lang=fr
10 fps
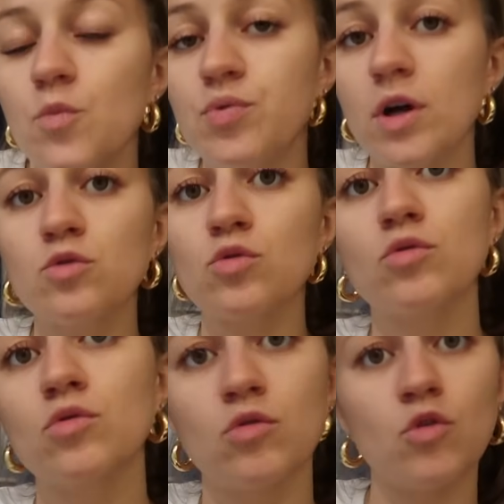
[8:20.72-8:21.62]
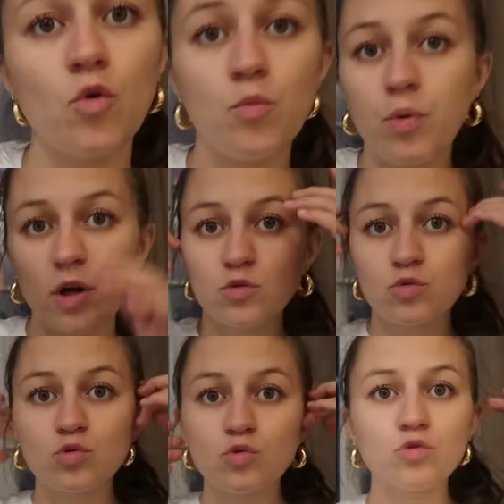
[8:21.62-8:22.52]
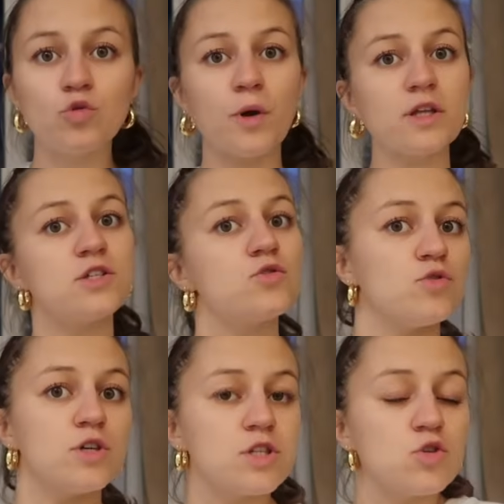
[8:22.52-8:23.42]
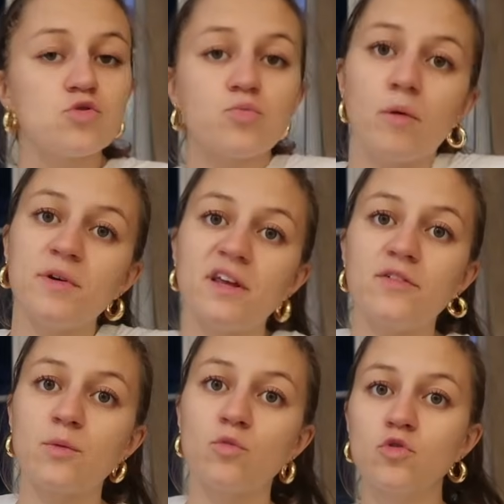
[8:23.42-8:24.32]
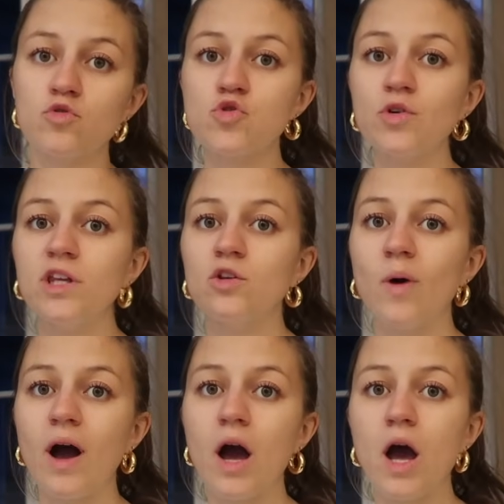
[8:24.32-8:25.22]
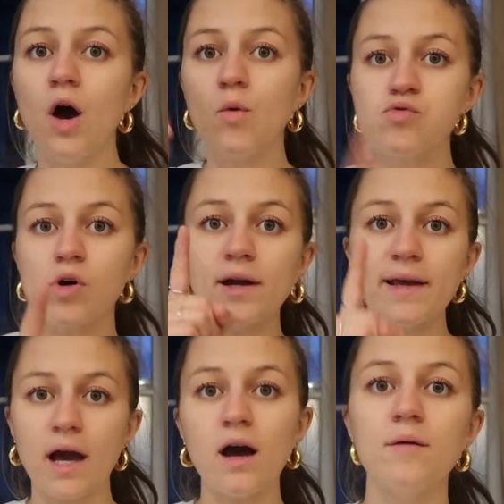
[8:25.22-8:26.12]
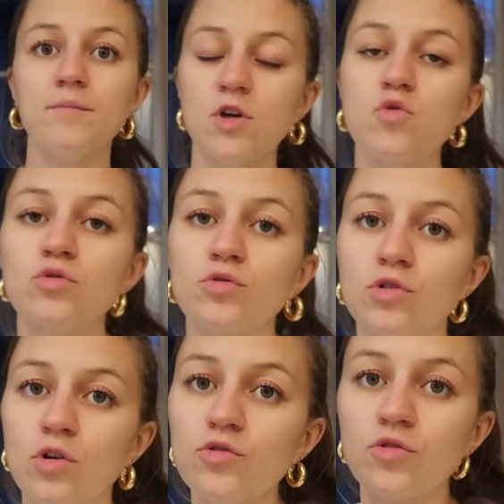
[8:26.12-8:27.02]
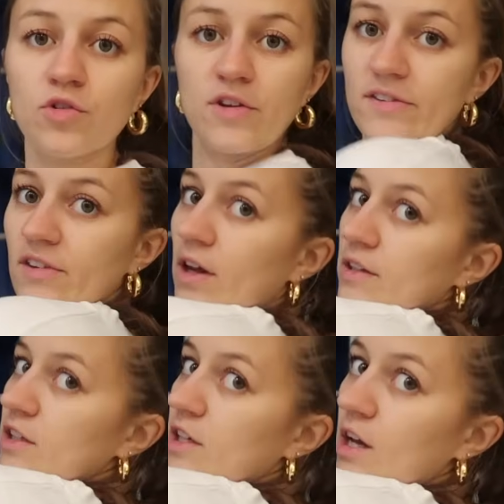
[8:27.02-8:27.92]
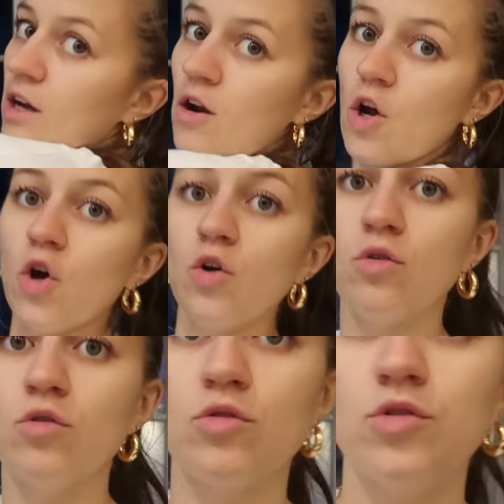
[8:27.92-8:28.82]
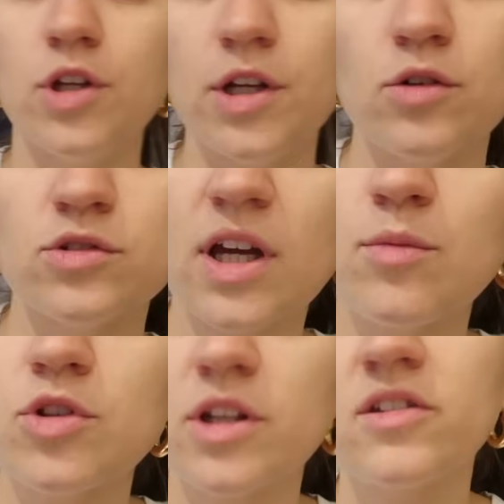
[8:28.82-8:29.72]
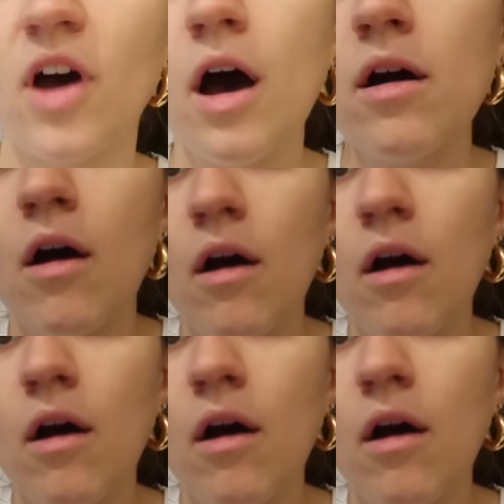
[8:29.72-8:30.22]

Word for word: Pas de, pas de truc particulier, c'est juste pour mettre avec mon jogging noir pour aller à mes cours de danse. Ça sera nickel. Euh, il est en très bon état.